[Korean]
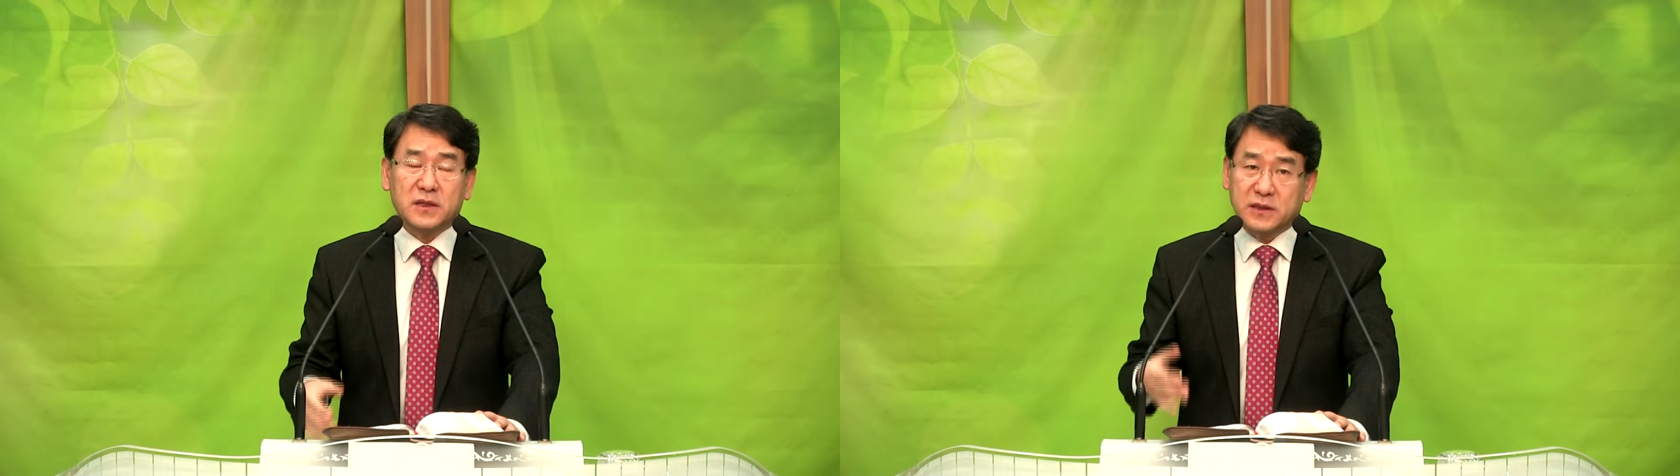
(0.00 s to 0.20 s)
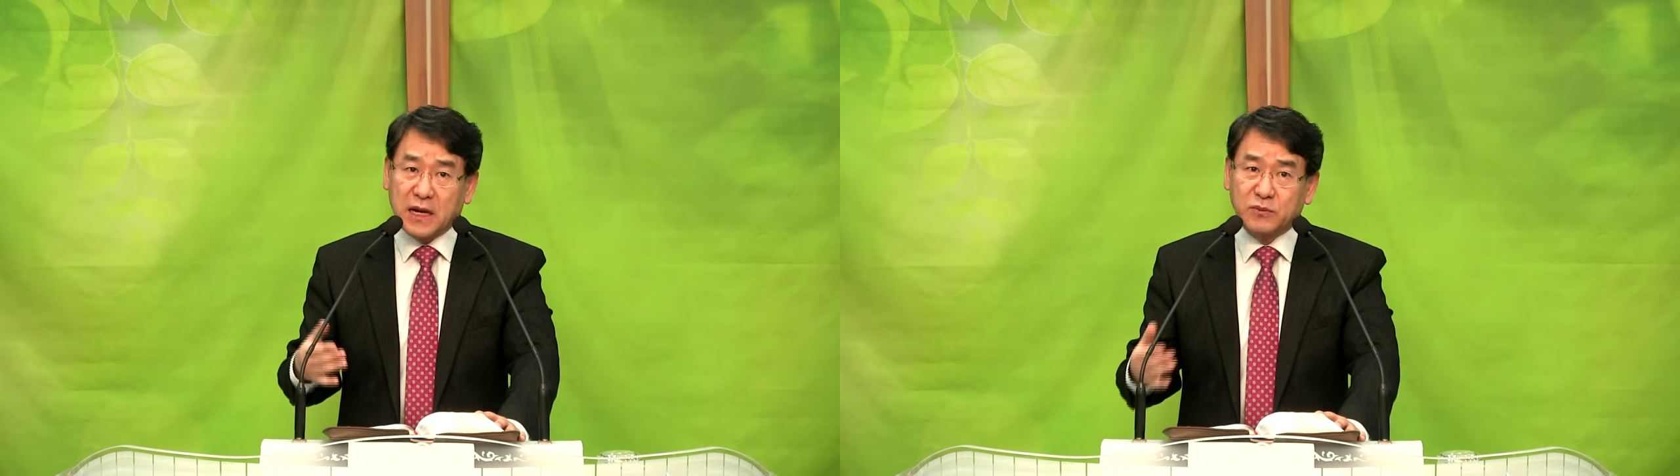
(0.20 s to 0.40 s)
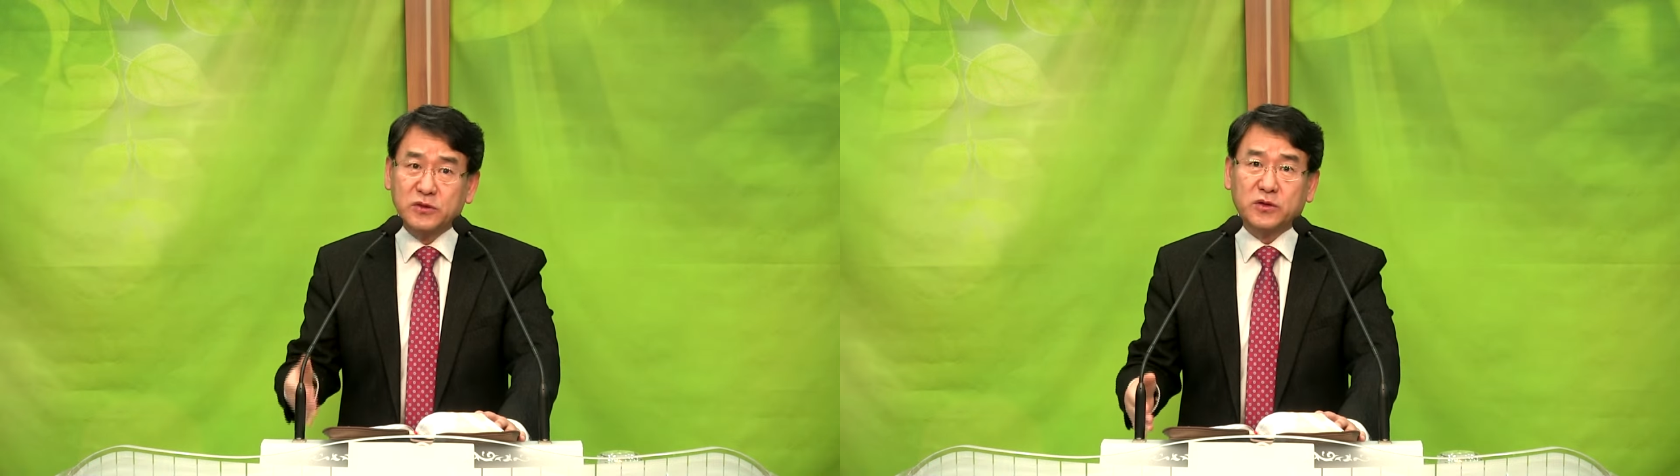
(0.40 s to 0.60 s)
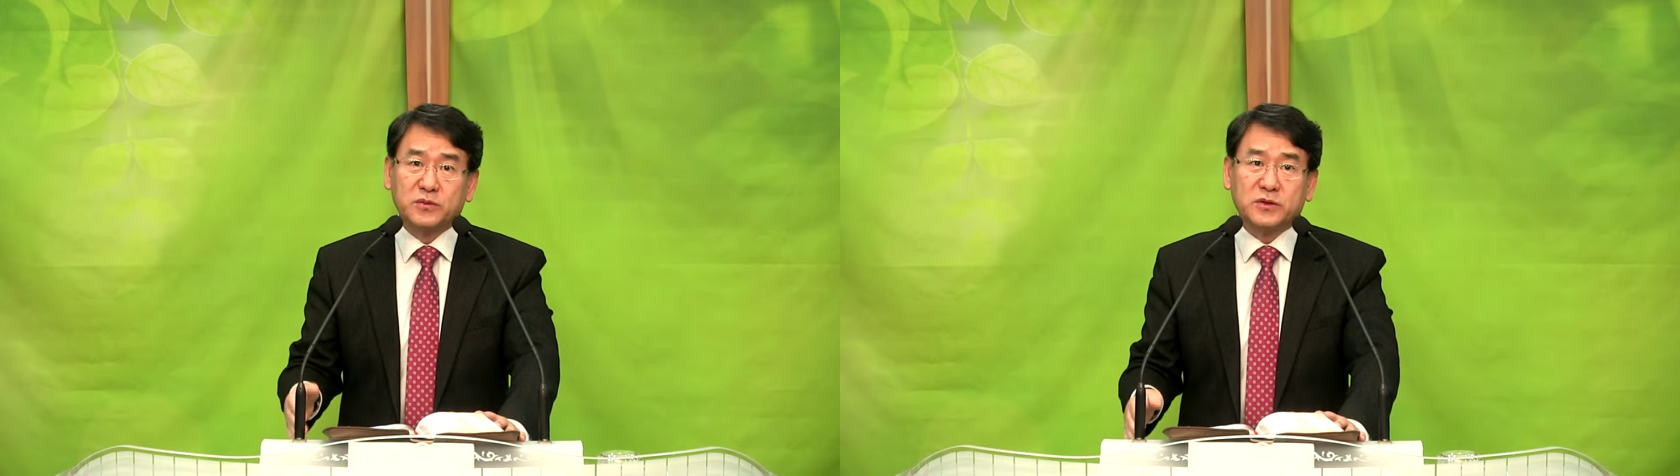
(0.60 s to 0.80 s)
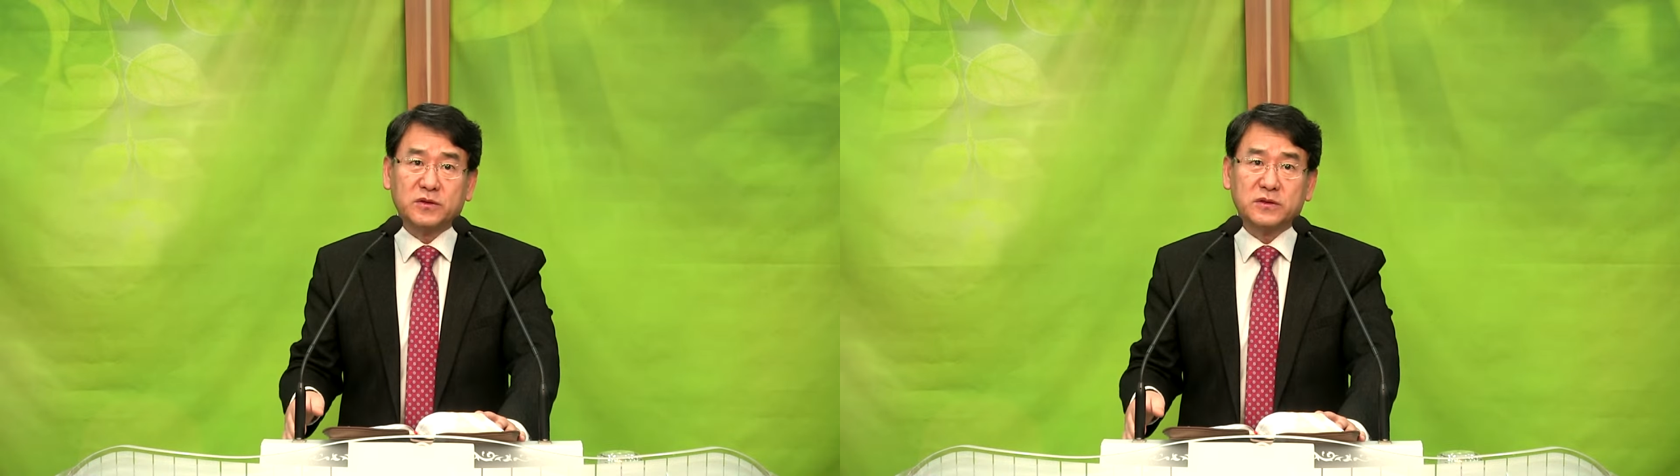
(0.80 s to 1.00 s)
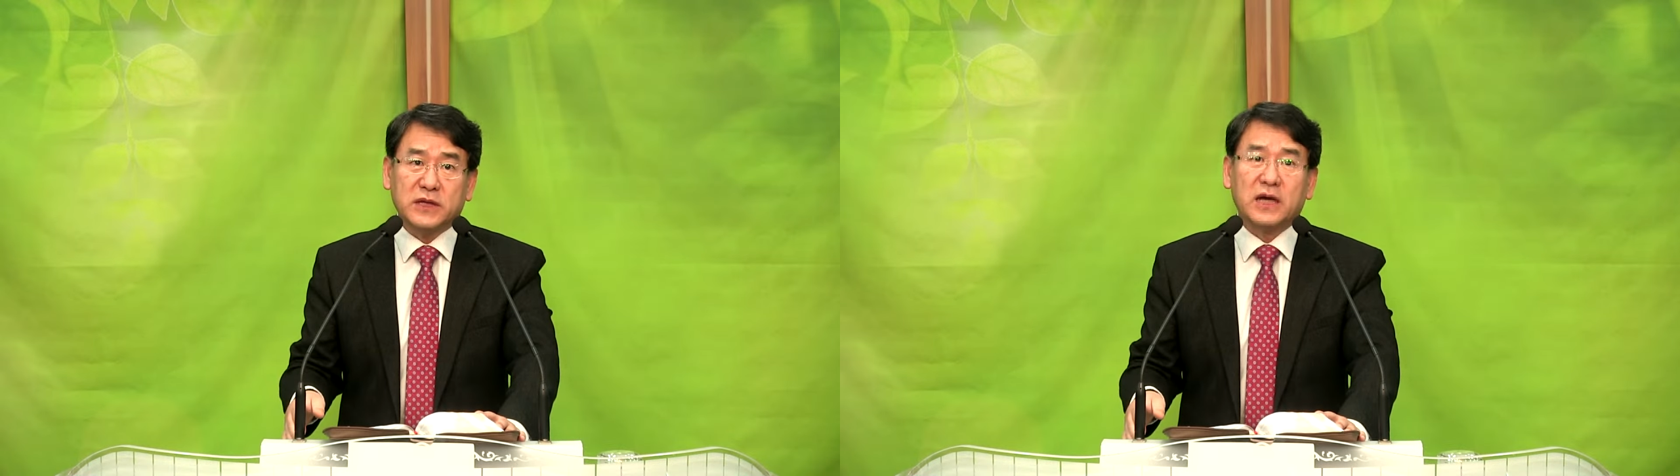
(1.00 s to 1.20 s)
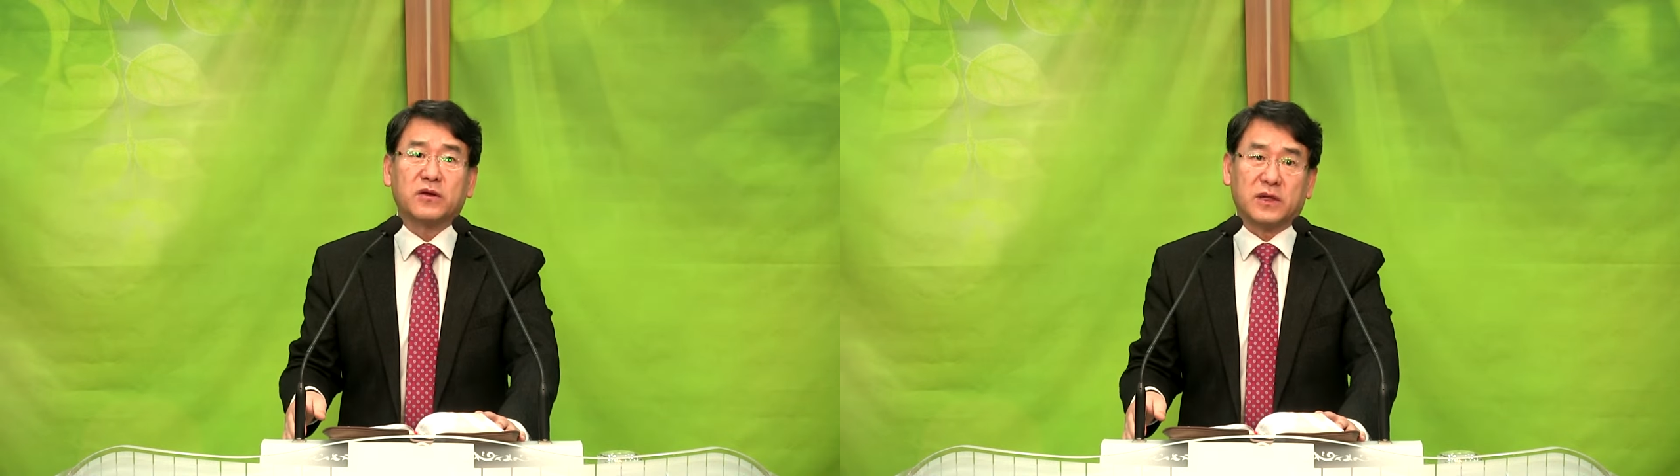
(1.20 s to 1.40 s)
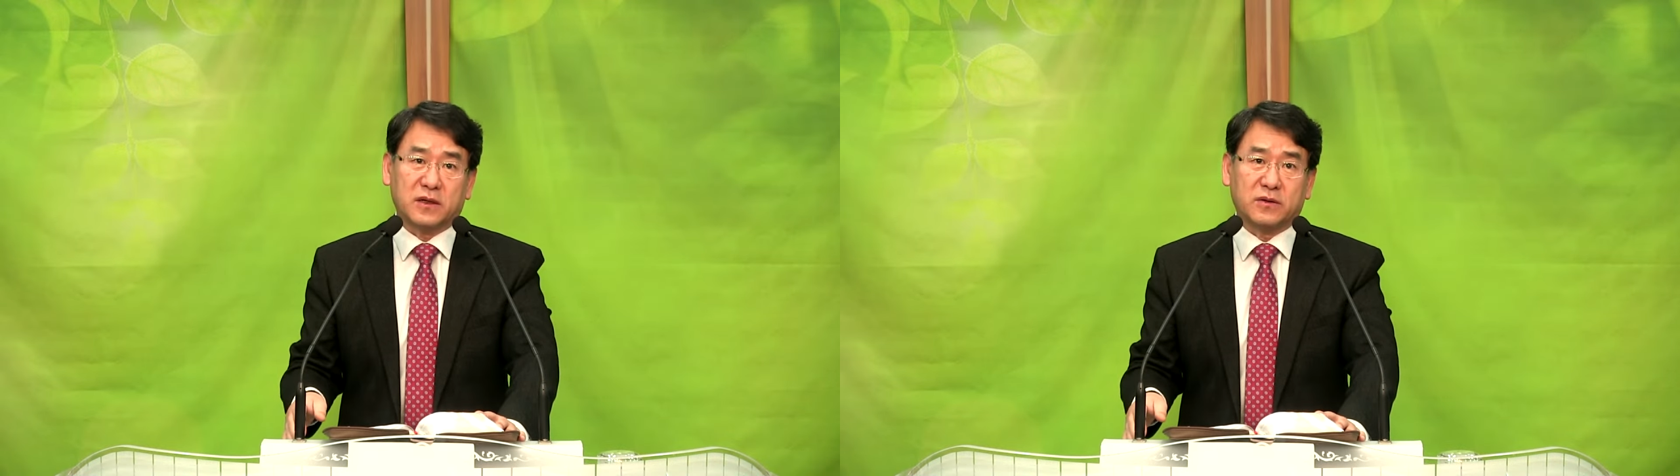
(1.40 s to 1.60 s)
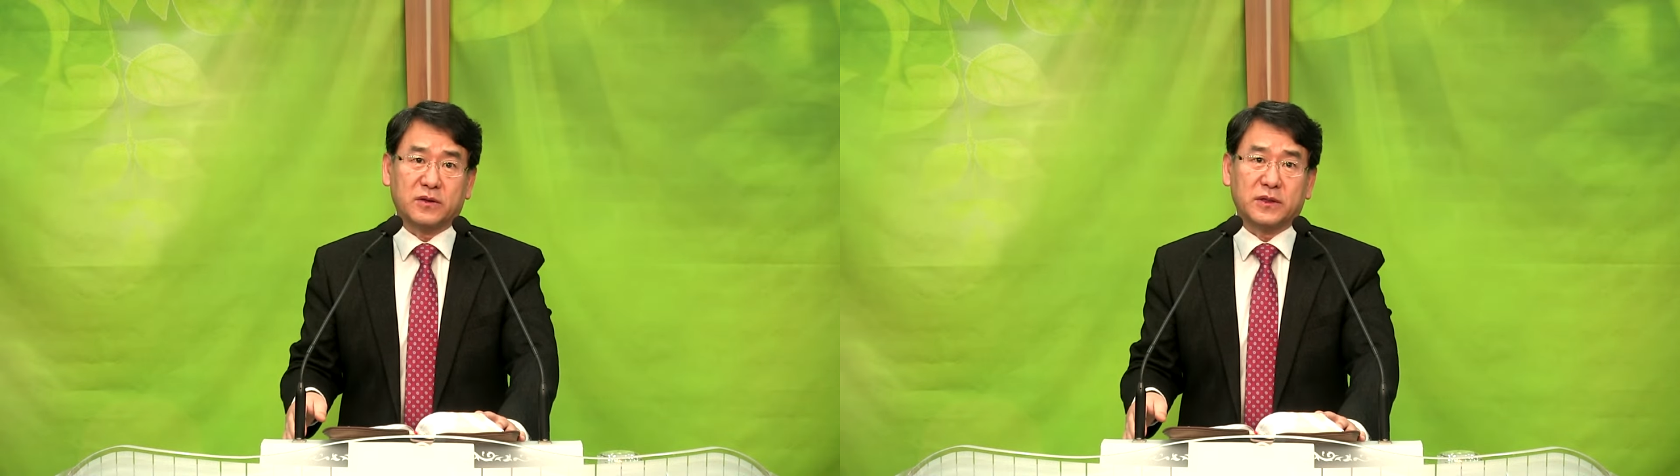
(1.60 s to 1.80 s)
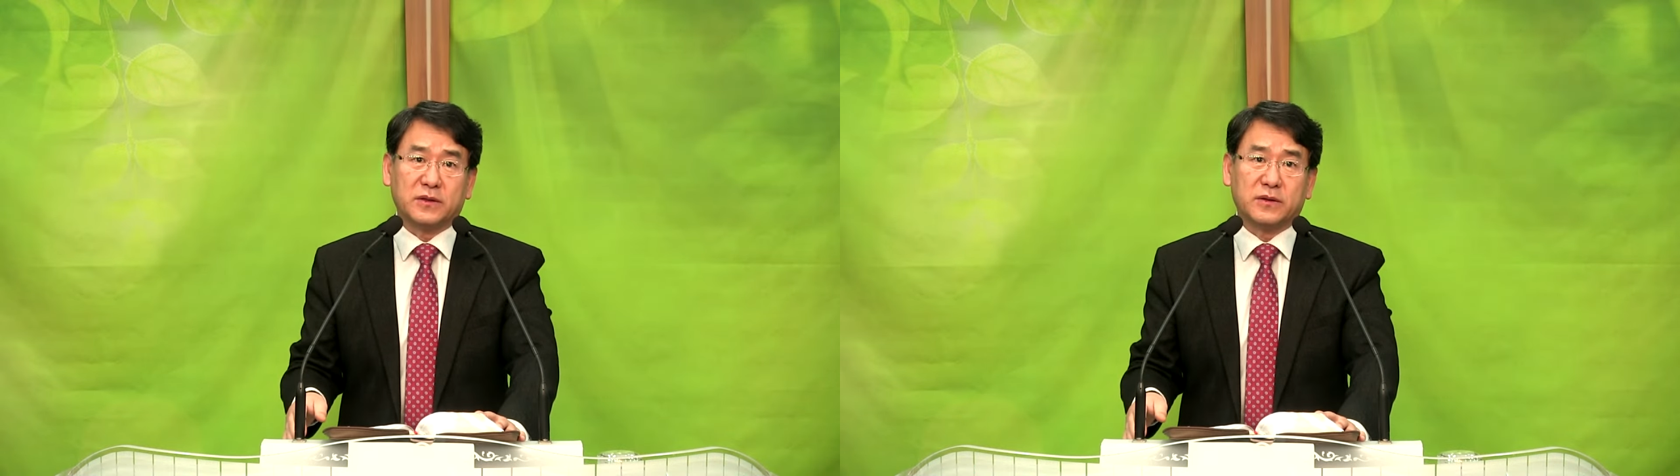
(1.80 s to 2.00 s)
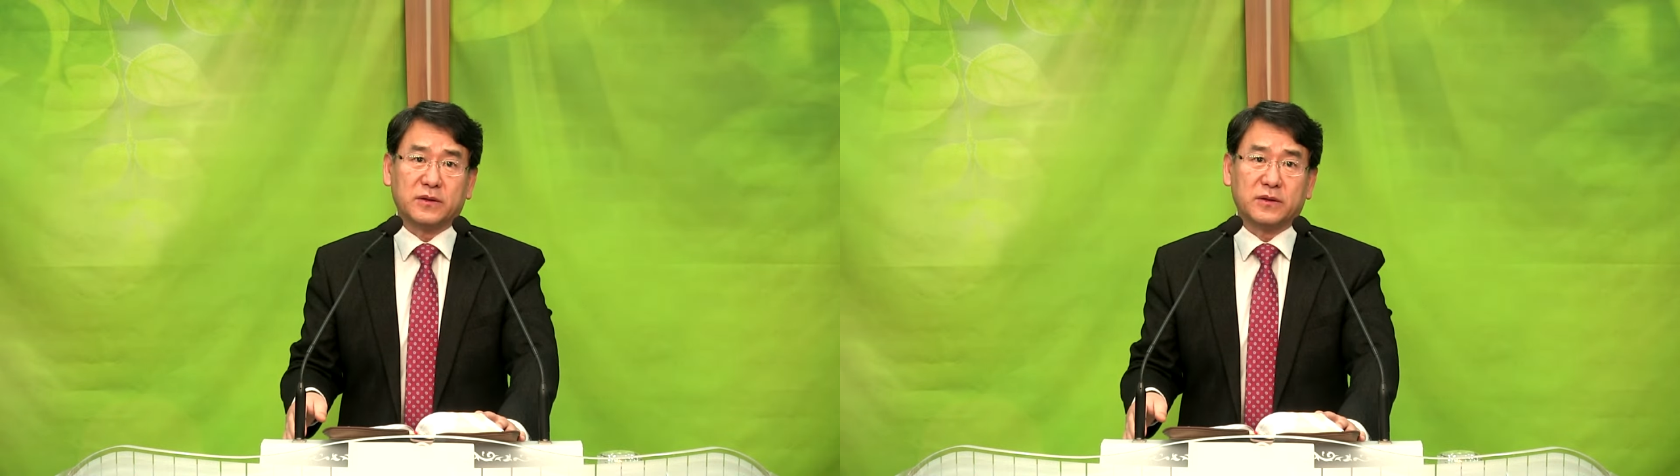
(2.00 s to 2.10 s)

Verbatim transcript: 남을 돕는 건 당연한 거예요.